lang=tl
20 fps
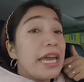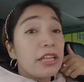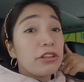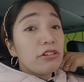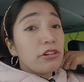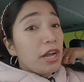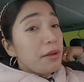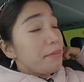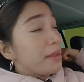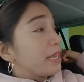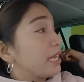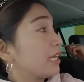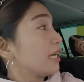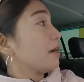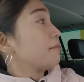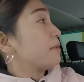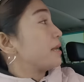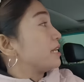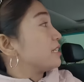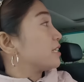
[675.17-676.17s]
Itong kaibigan
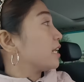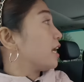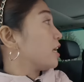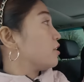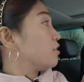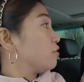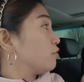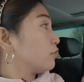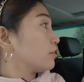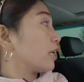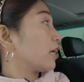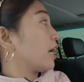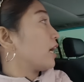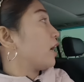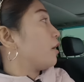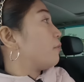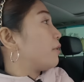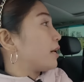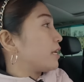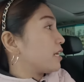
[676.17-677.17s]
namin, sila yung
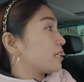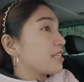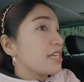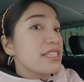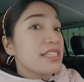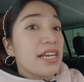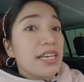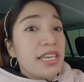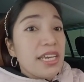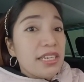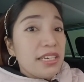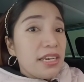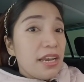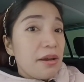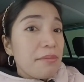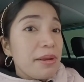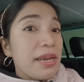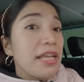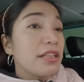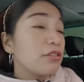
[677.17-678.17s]
tagagawa ng sasakyan din
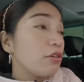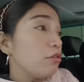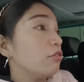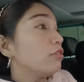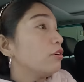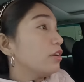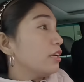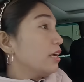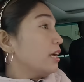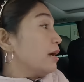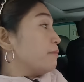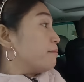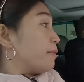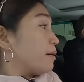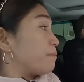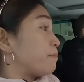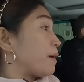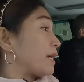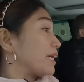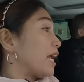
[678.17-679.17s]
namin itong
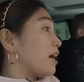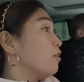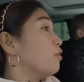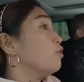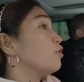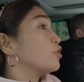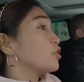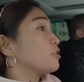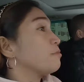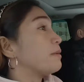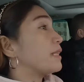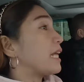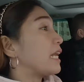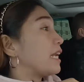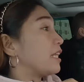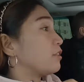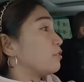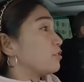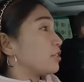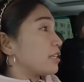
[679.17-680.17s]
pag na-hospital
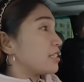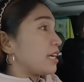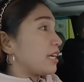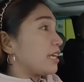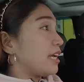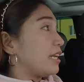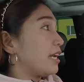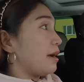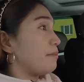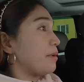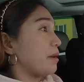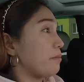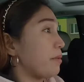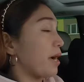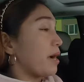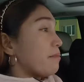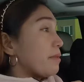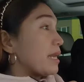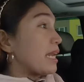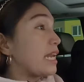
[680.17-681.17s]
itong sasakyan namin
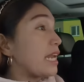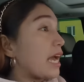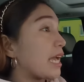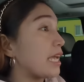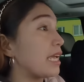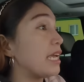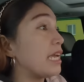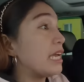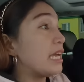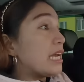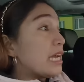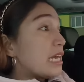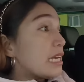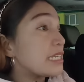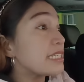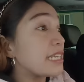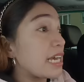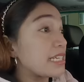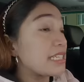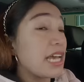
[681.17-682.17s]
mga maninay.
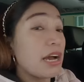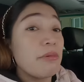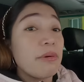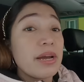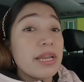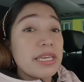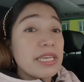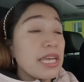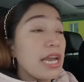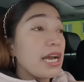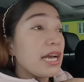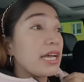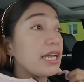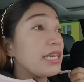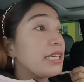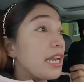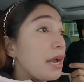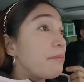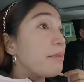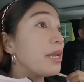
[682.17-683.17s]
Sa asawa niya
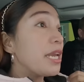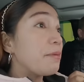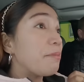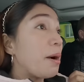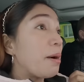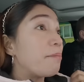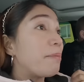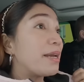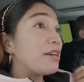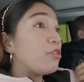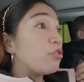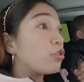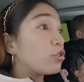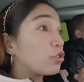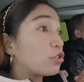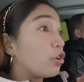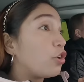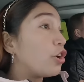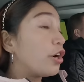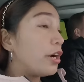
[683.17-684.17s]
namin
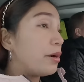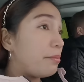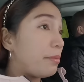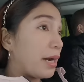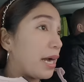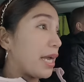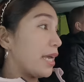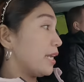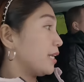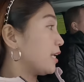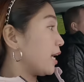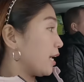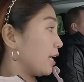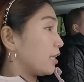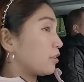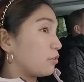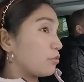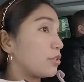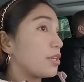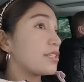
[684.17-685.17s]
ipapadoktor mga inday
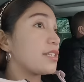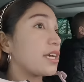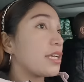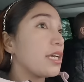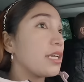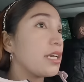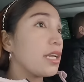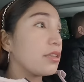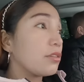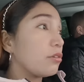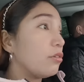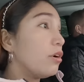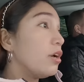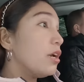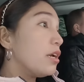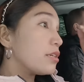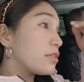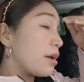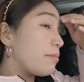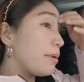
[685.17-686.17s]
itong sasakyan na to.
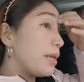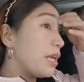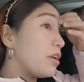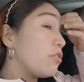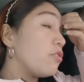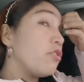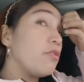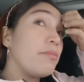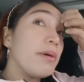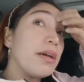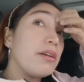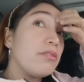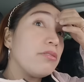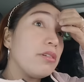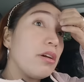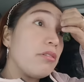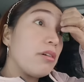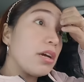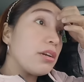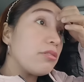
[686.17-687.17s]
Sabi ni Dudong mayroon
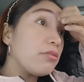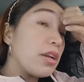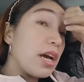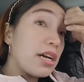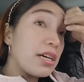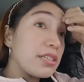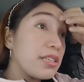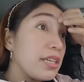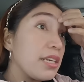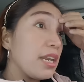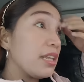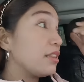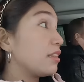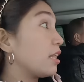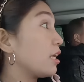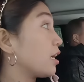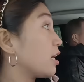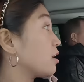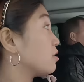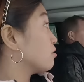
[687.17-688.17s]
daw ano na aksidente
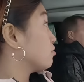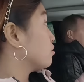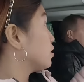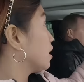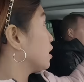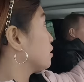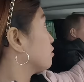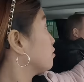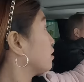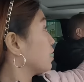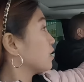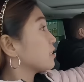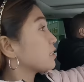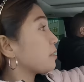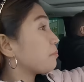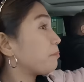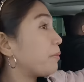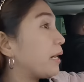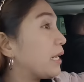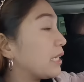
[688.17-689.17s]
ngayon. Dito lang
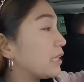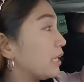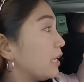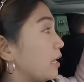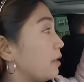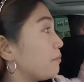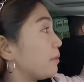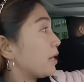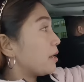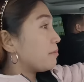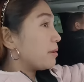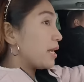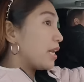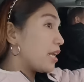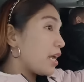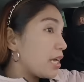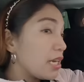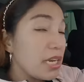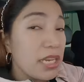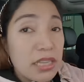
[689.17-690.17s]
sa part nila mga
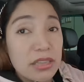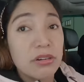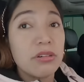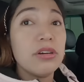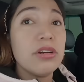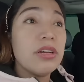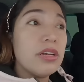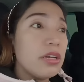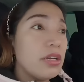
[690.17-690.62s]
maninay dito.